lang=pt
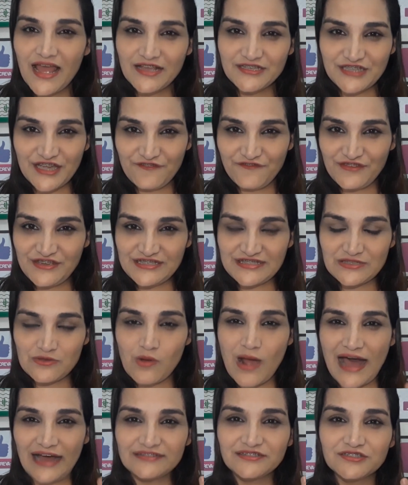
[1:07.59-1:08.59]
Já fiz
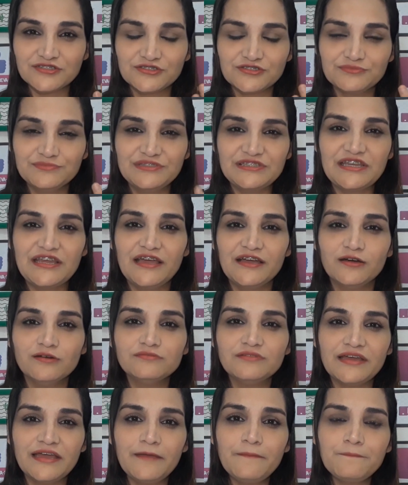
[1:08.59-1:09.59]
quatro do Miguel,
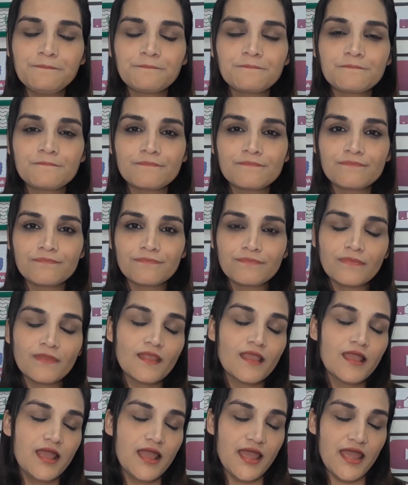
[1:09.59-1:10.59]
né?
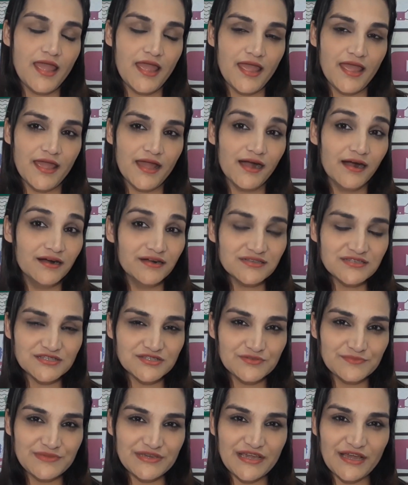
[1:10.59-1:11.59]
É, antes
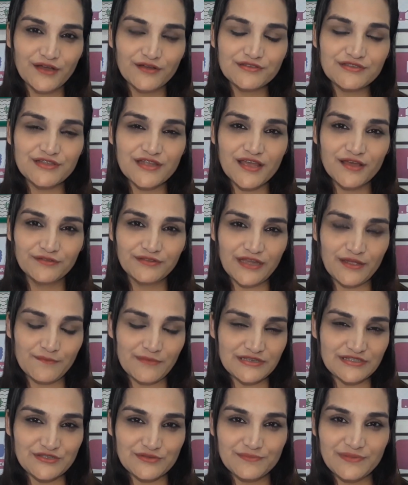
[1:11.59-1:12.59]
do Miguel, eu tenho
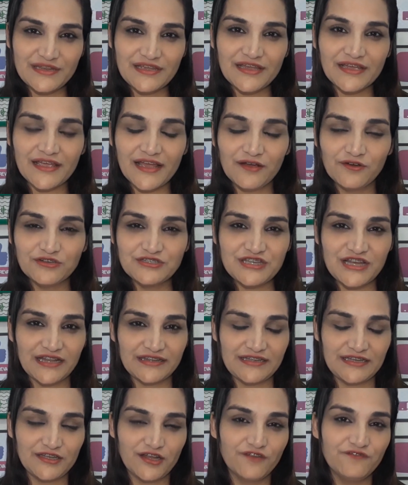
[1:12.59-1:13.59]
uma sobrinha que é hoje ela
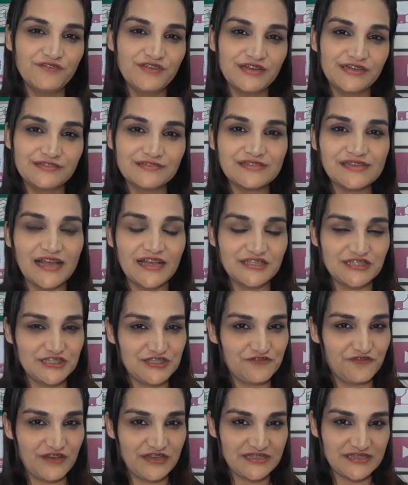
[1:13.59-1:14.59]
tem nove anos. A
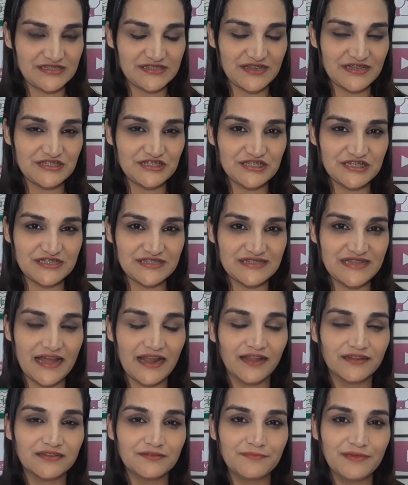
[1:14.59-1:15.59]
gente fez as festinhas
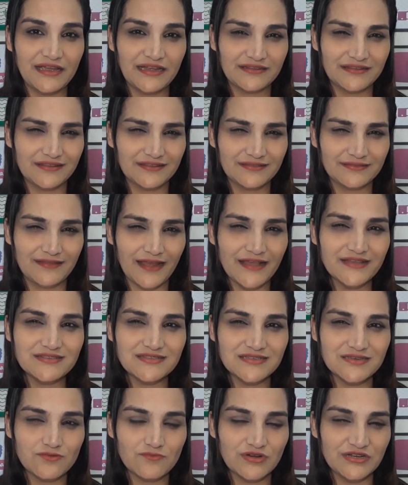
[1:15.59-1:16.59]
dela também até
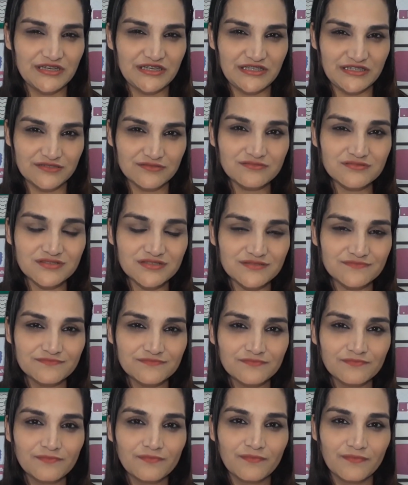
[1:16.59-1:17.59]
cinco aninhos,
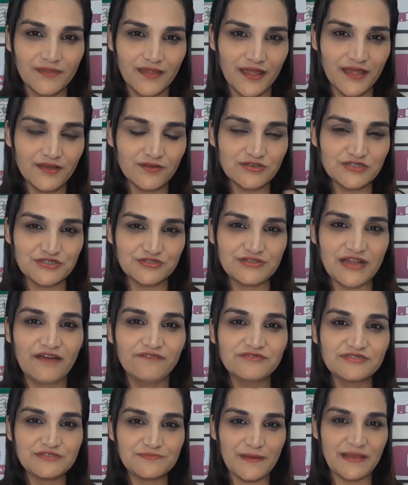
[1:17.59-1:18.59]
né? Eu
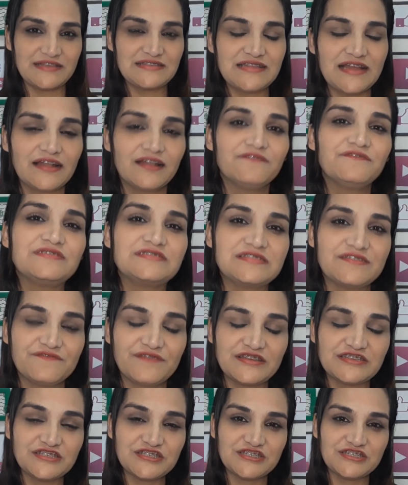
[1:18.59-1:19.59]
ajudava os pais dela a fazer
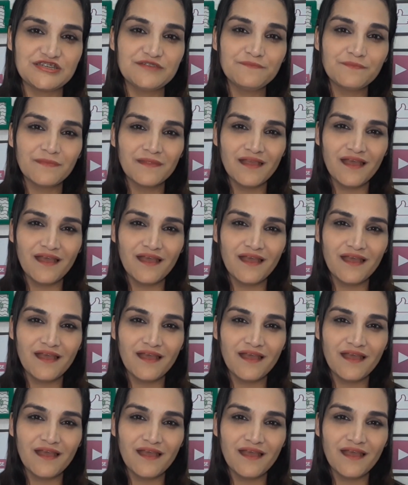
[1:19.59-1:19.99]
festinha.